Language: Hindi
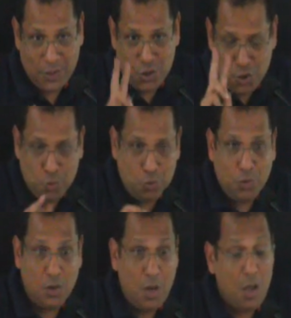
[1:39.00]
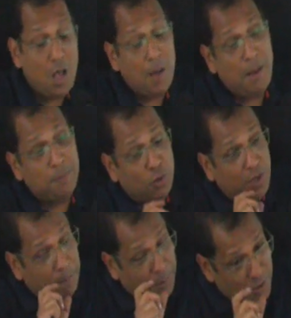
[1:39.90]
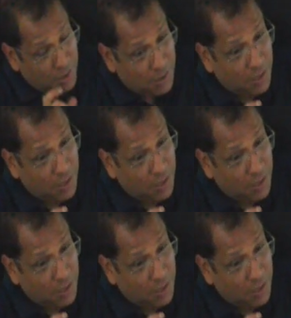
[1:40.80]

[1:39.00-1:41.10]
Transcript: टू अब आप जो डिप्रिशिएशन